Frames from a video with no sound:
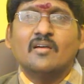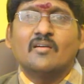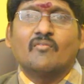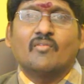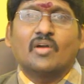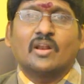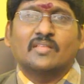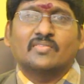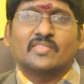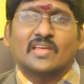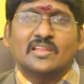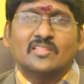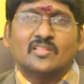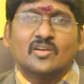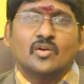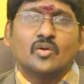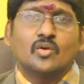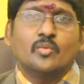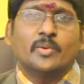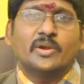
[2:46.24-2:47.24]
వాళ్ళ
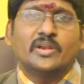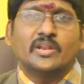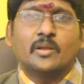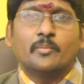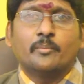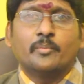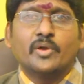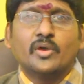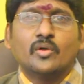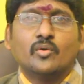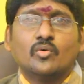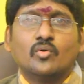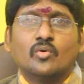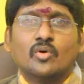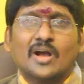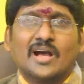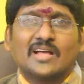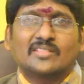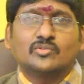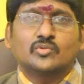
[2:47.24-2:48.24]
తల్లిదండ్రులు పెట్టిన పేరు
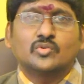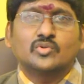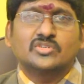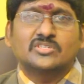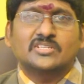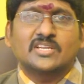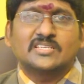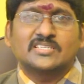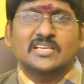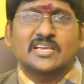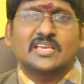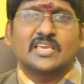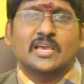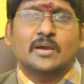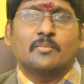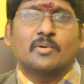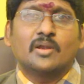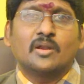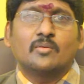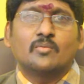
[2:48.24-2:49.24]
అదృష్ట సంఖ్యా
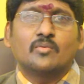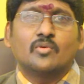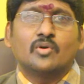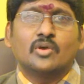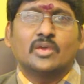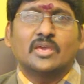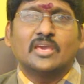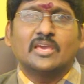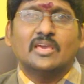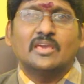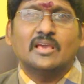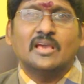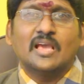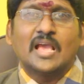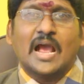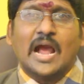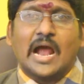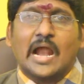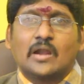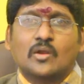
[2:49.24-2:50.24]
బలంలోకి
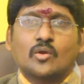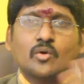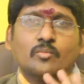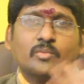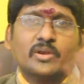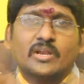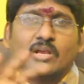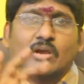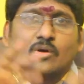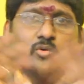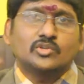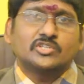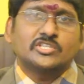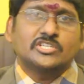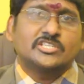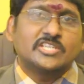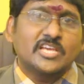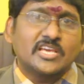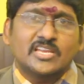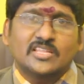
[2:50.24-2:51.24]
ఆటోమేటిక్గా వచ్చి
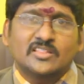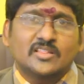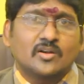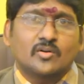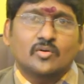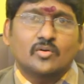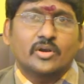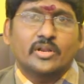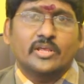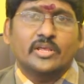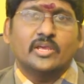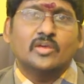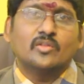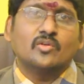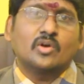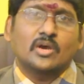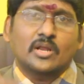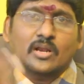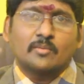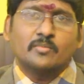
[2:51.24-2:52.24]
చేరిందనుకోండి ఏదో
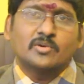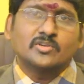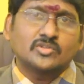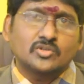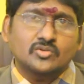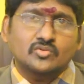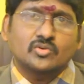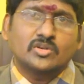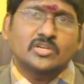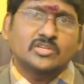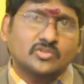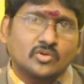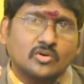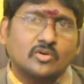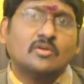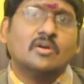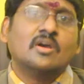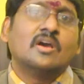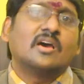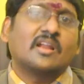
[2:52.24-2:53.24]
ఒక రమేష్ సురేష్
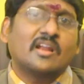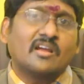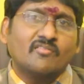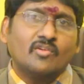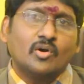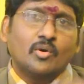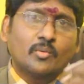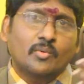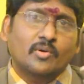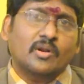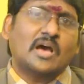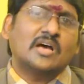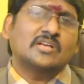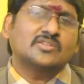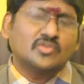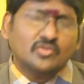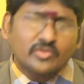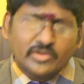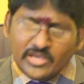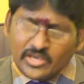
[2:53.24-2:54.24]
రవి
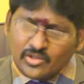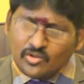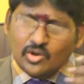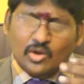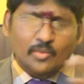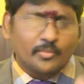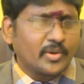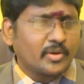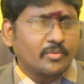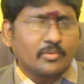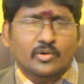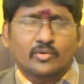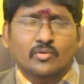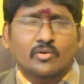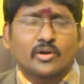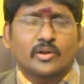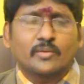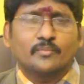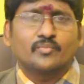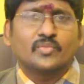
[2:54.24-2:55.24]
రాజు ఏదో ఒక పేరు
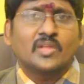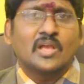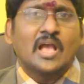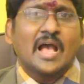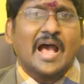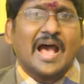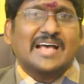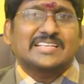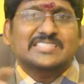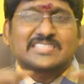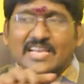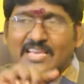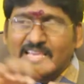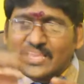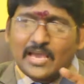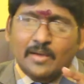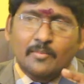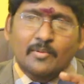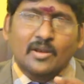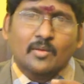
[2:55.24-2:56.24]
పెట్టుకోండి ఆ
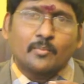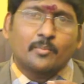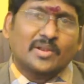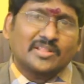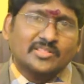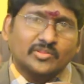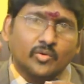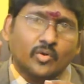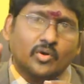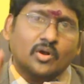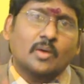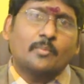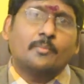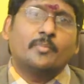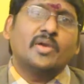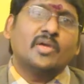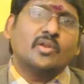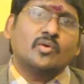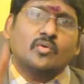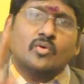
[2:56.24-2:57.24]
సంఖ్యాబలం ప్రతి ఒక్క
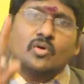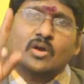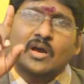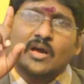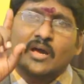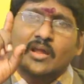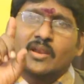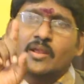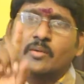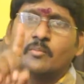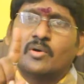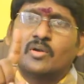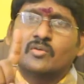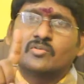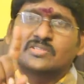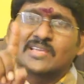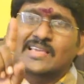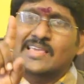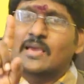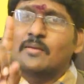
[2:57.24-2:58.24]
పేరుకు ఒక నెంబరు
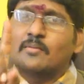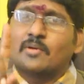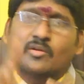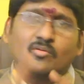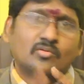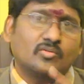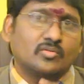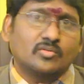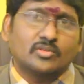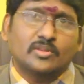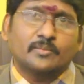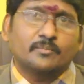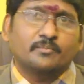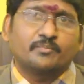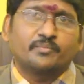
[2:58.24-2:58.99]
సంఖ్యాబలం ఉంటుంది